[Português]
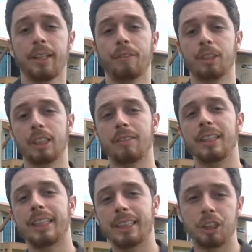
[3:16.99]
Você vai
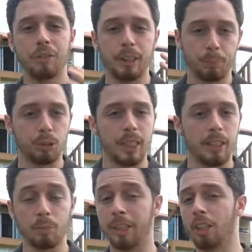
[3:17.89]
ter esses
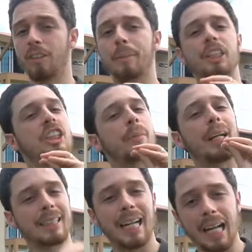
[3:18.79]
20%, mas não vai mais se chamar
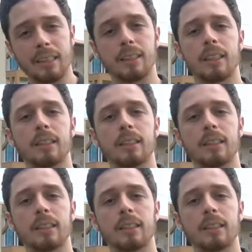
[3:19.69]
entrada.